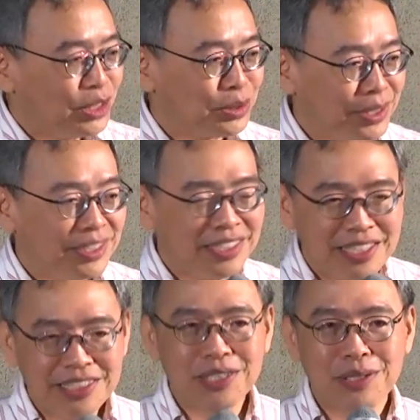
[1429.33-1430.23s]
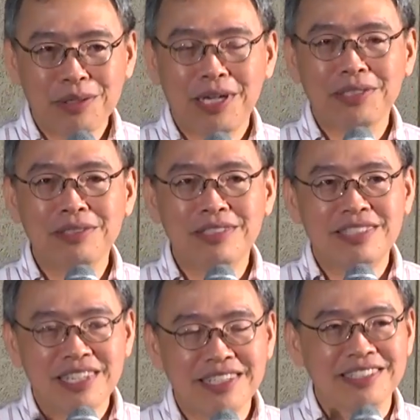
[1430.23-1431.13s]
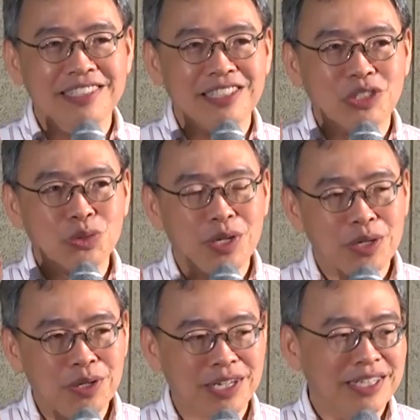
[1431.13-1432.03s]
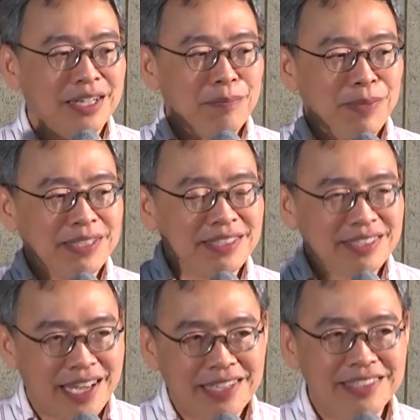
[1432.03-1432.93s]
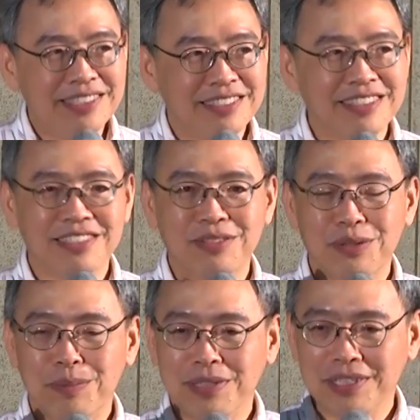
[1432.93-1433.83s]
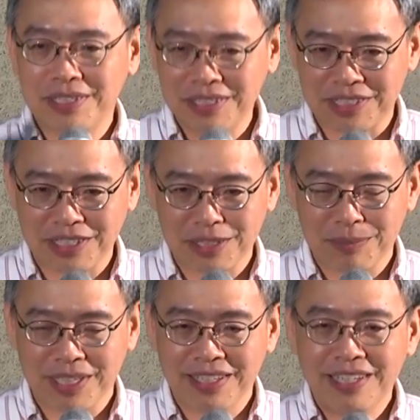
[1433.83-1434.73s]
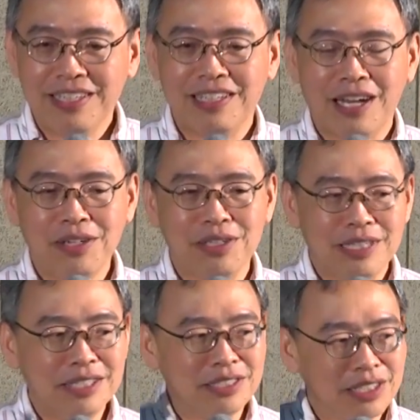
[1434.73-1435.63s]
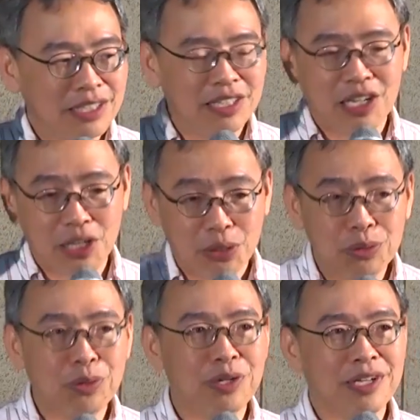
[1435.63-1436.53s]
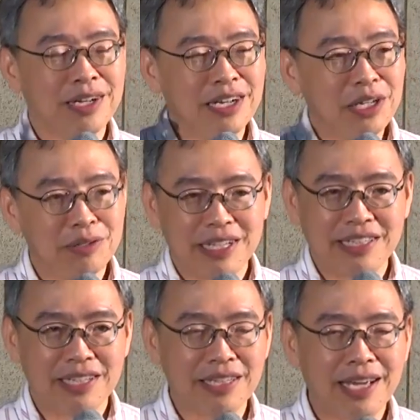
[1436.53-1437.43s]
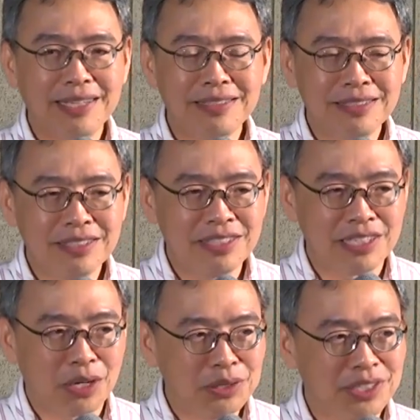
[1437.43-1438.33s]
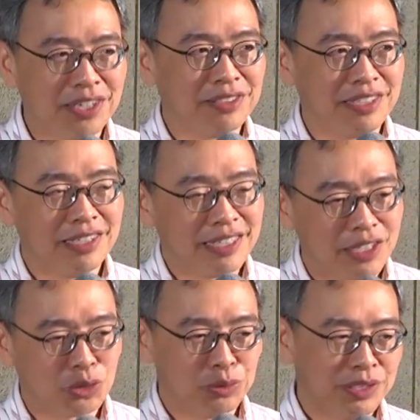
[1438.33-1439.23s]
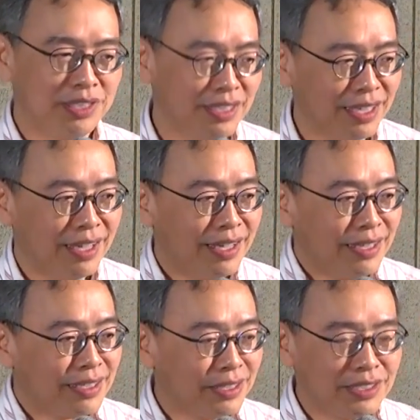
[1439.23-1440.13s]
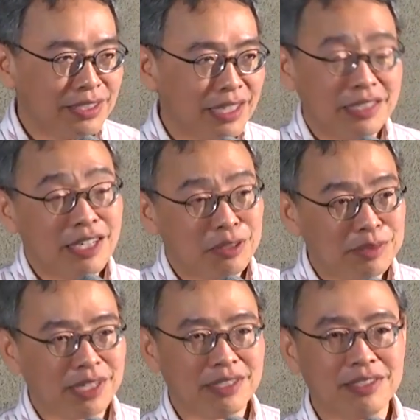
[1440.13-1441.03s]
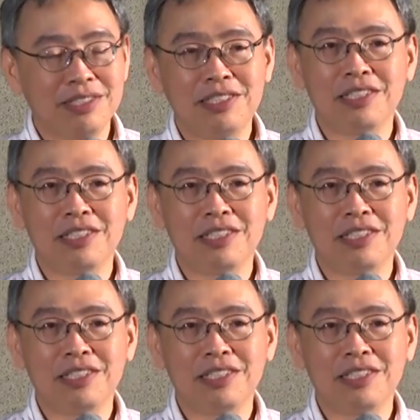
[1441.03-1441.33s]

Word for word: 所以线性规划就是这样子的状况被塞进了我们的课程里面，然后一直流过了六零年代，一直是小小的一个主题，可是等一下我们讲到七